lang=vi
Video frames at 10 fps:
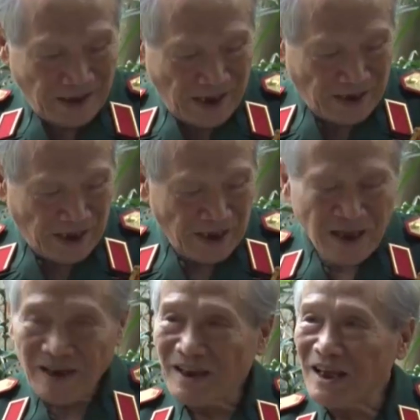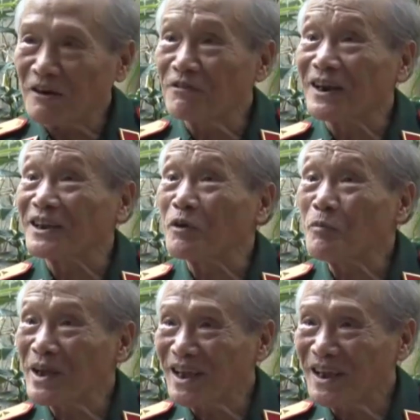anh Chính Nhân thì nhận phần
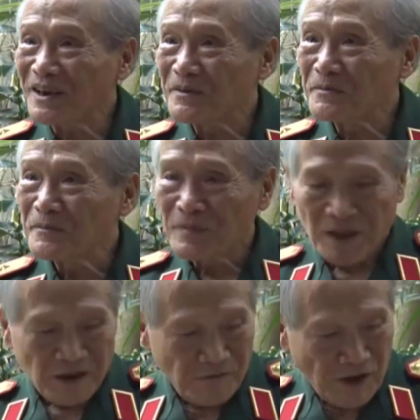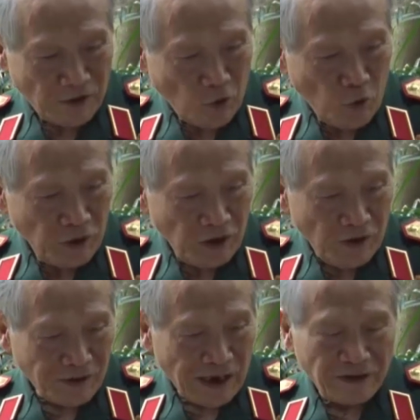chống Mỹ và tôi thì
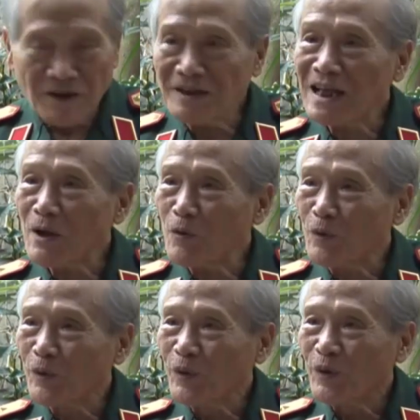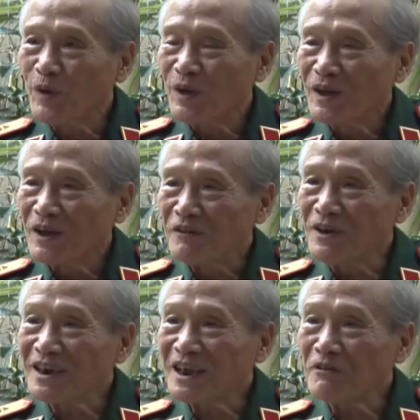được đại tướng giao
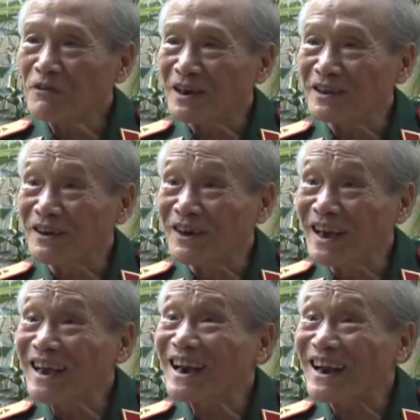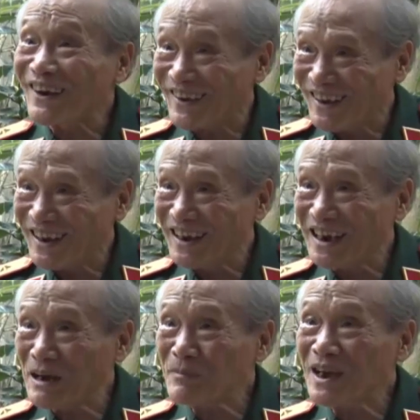viết cái phần từ khi ra đời
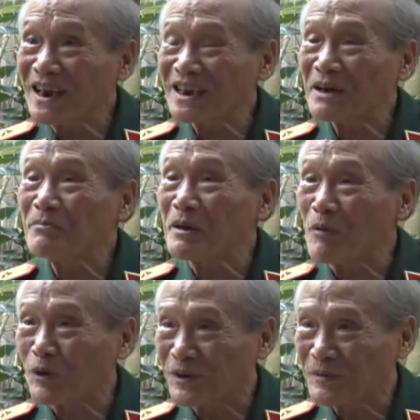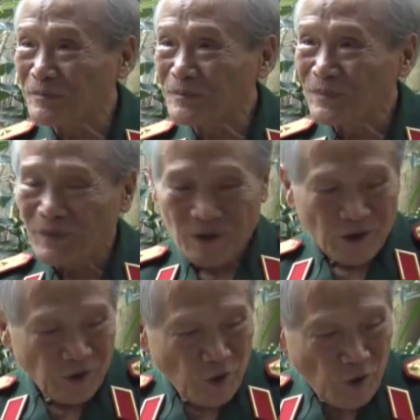năm 1911
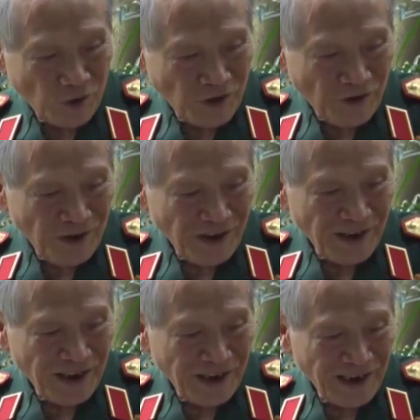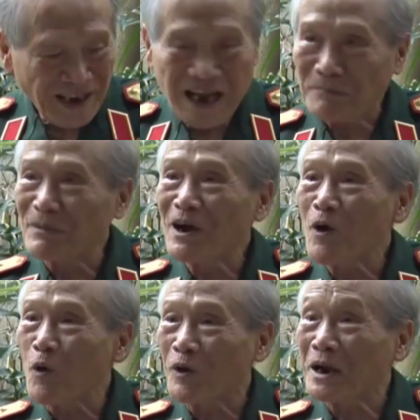cho tới khi đi gặp bác
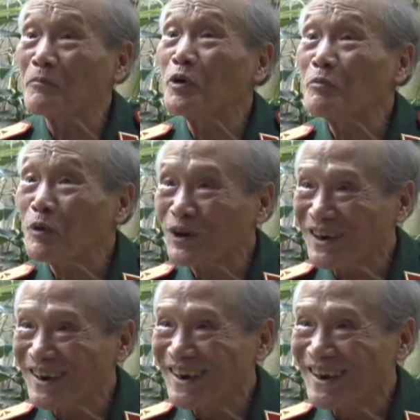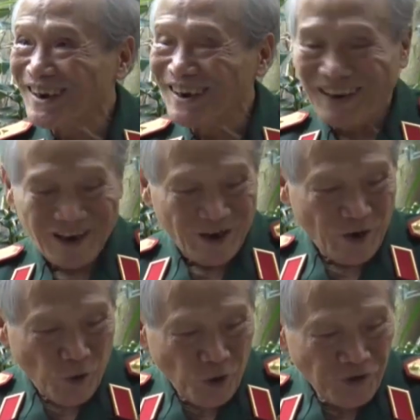Hồ năm 41
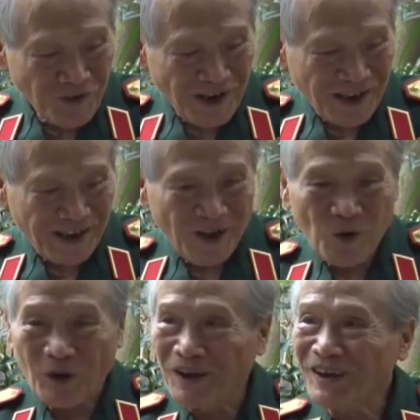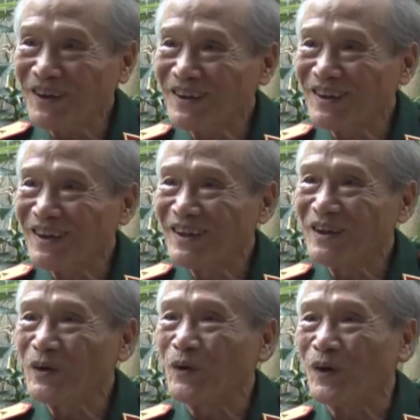nối với lại cái hồi ức
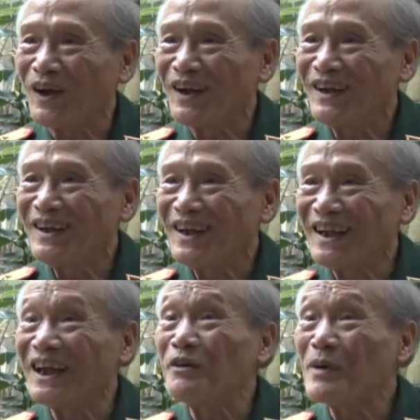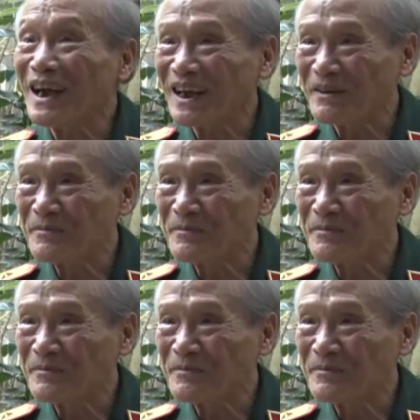của anh Hữu Mai.